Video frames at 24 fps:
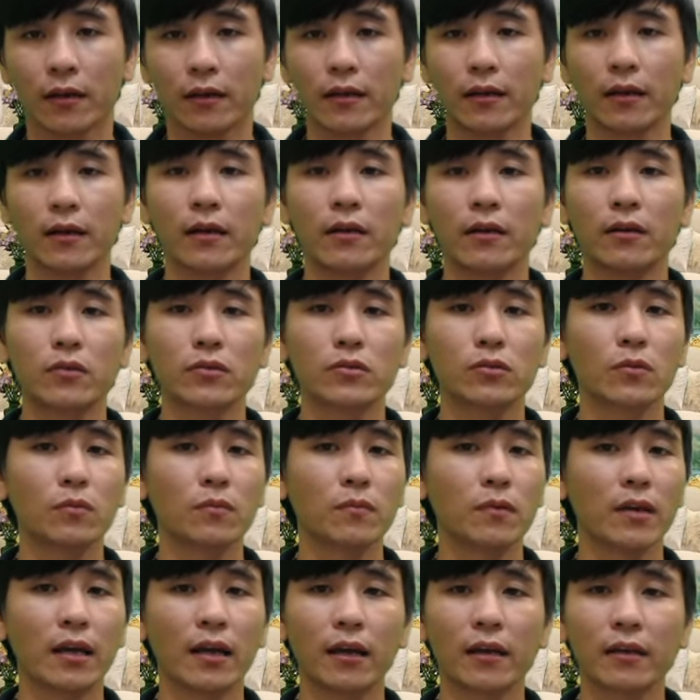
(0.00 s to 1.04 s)
à, nói chung
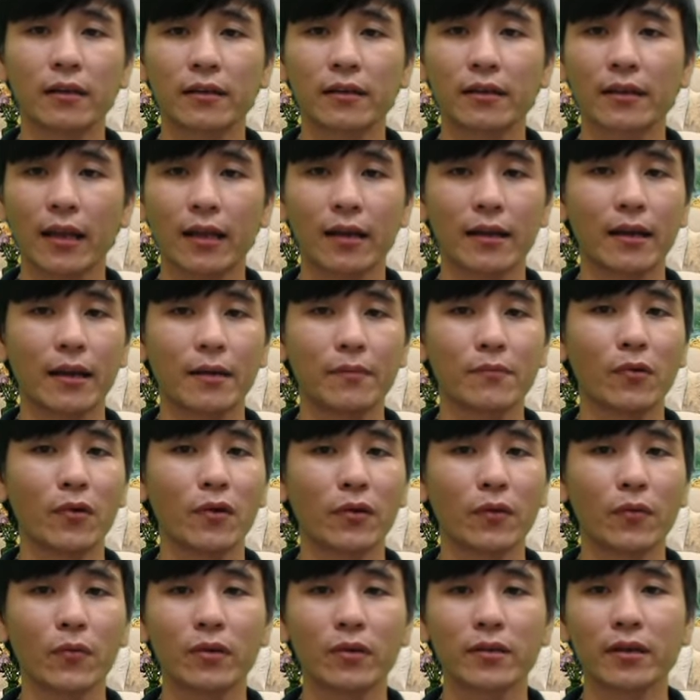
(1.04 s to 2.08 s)
là tất cả mọi
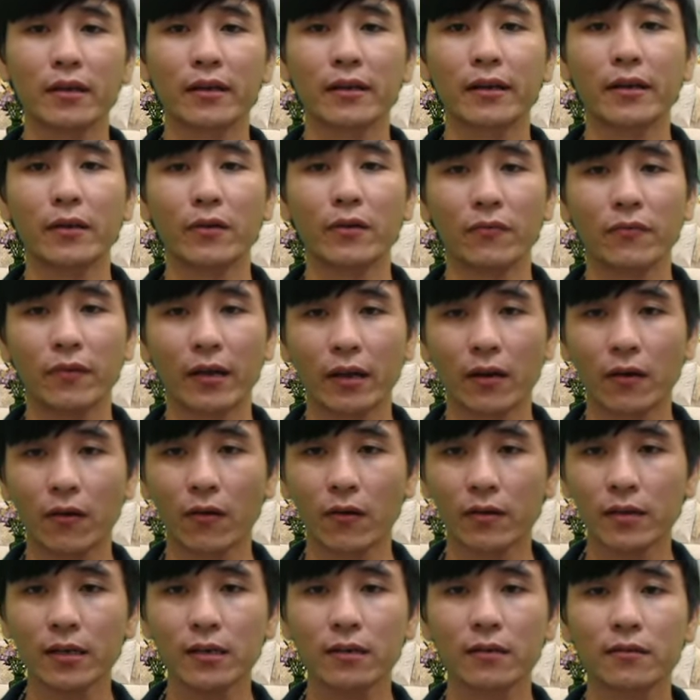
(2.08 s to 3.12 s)
quá trình đều phải có
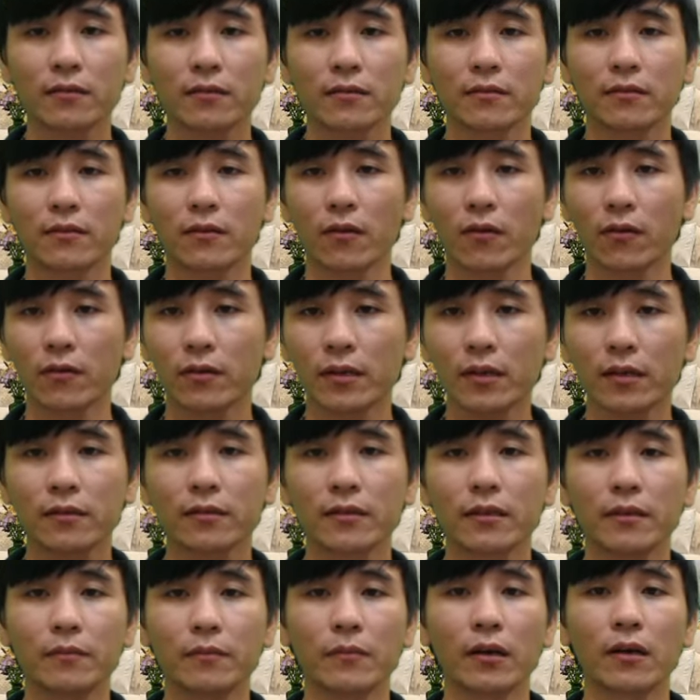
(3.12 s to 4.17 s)
đức có đức
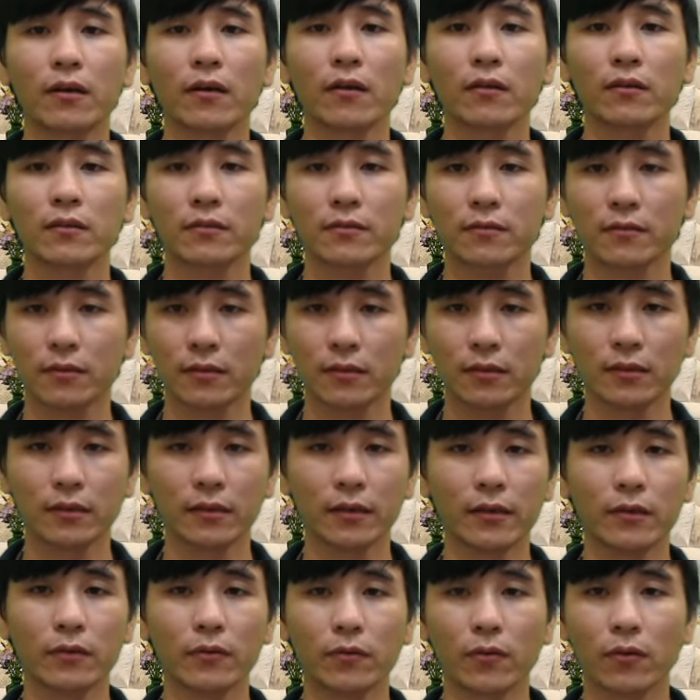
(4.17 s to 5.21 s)
thì mới có thương
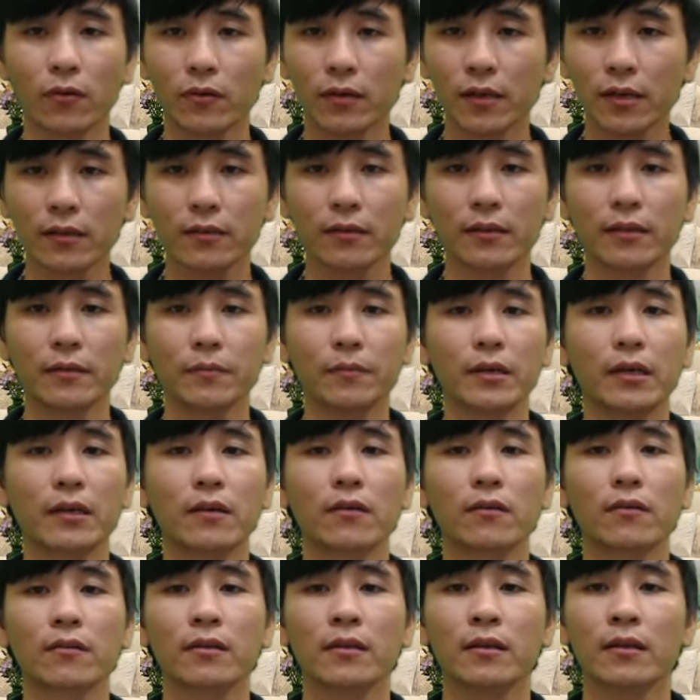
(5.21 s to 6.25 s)
hiệu có đức thì mới có